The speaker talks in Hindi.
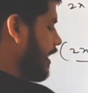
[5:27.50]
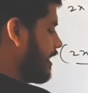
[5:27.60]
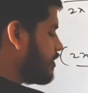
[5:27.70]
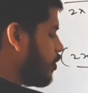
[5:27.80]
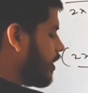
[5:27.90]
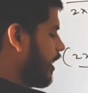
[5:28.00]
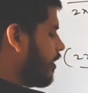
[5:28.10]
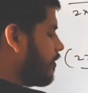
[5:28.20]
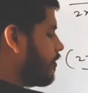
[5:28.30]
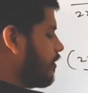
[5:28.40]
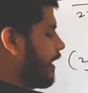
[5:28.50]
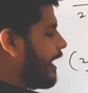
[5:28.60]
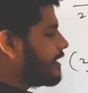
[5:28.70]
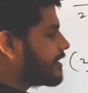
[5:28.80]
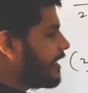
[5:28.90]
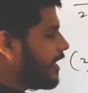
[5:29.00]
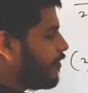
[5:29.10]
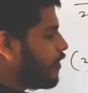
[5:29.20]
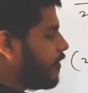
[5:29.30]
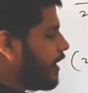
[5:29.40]
ऐसा होगा ना x का
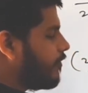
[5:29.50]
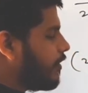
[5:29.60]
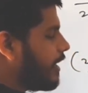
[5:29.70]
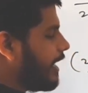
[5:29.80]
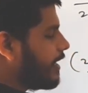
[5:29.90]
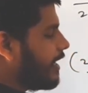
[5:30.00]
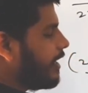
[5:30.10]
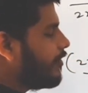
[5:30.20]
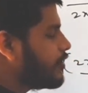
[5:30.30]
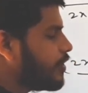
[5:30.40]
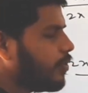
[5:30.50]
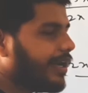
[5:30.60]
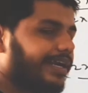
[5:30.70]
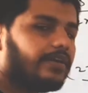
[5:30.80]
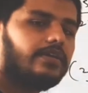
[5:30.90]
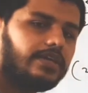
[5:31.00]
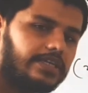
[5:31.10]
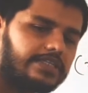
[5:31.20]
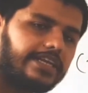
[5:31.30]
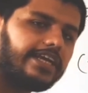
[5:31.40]
डेरिवेटिव वन फिर नाइन का डेरिवेटिव जीरो राइट
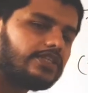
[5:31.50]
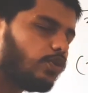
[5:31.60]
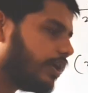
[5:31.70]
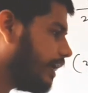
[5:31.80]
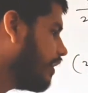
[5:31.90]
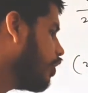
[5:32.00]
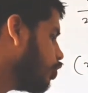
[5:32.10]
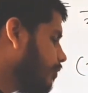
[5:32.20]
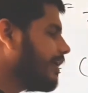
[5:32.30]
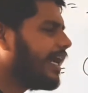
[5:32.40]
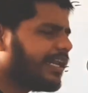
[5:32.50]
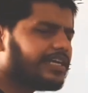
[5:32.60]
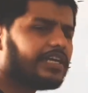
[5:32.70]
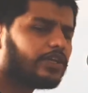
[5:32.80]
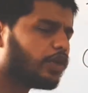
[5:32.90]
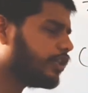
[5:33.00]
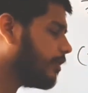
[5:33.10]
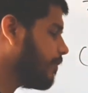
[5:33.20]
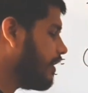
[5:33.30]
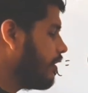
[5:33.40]
इस तरीके से होगा तो मैं डायरेक्ट लिखता हूँ इधर
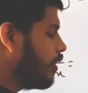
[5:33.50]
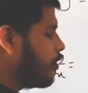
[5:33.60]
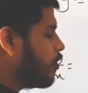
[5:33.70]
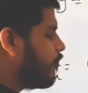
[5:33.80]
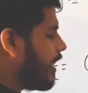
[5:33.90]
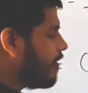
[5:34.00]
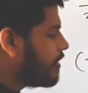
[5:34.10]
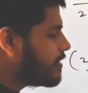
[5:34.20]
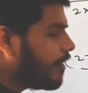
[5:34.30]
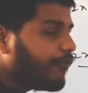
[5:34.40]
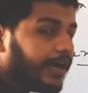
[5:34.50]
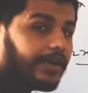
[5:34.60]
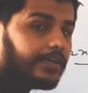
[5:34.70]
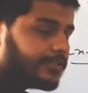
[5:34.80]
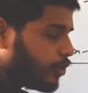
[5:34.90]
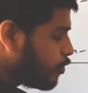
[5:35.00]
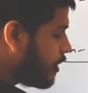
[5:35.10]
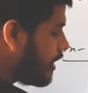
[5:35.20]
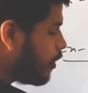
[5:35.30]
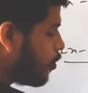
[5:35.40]
पे तो फाइव वन जा फाइव ये जीरो तो
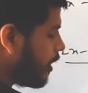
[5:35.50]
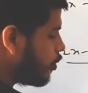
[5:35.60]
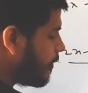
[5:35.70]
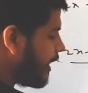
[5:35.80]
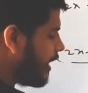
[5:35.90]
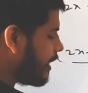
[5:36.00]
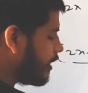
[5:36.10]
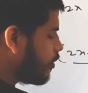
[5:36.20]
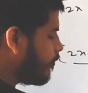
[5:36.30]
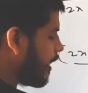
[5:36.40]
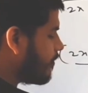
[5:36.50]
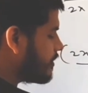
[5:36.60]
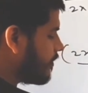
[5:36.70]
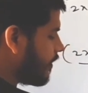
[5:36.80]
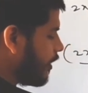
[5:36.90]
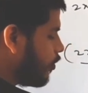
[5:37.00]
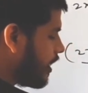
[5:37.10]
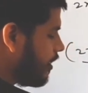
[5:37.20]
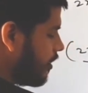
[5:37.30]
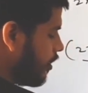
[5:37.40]
नहीं लिखूंगा तो मैं डायरेक्ट लिखता हूँ फाइव वन जा फाइव
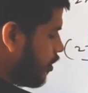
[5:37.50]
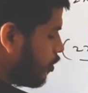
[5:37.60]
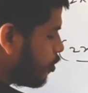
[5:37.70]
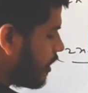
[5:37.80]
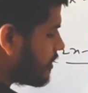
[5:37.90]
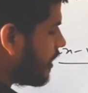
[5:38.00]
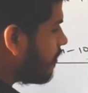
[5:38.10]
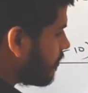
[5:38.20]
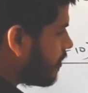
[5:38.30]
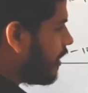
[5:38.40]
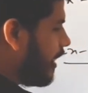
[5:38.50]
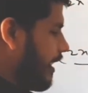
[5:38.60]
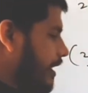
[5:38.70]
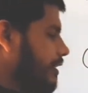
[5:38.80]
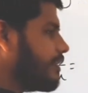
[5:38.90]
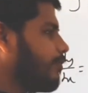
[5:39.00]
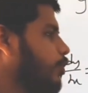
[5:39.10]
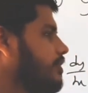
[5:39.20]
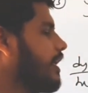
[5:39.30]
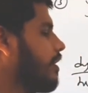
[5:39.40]
ओके थोड़ा सा एक एक स्टेप
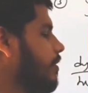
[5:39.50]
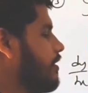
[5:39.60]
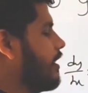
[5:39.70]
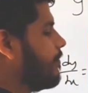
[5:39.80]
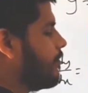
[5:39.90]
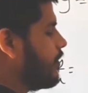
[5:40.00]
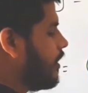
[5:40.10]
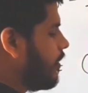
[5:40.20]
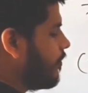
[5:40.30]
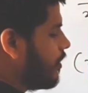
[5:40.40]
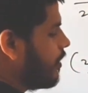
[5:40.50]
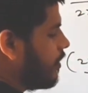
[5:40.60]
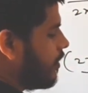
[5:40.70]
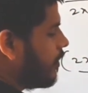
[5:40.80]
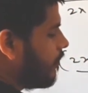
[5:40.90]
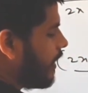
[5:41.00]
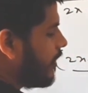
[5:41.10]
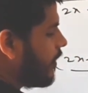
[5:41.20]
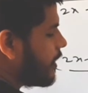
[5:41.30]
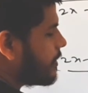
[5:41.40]
थोड़ा सा आगे बढ़ते हैं ठीक है
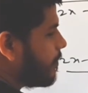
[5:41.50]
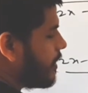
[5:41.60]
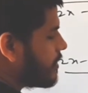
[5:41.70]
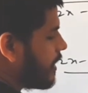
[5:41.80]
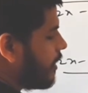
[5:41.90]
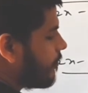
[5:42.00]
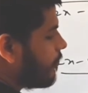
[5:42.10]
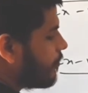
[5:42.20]
फाइव एक्स प्लस नाइन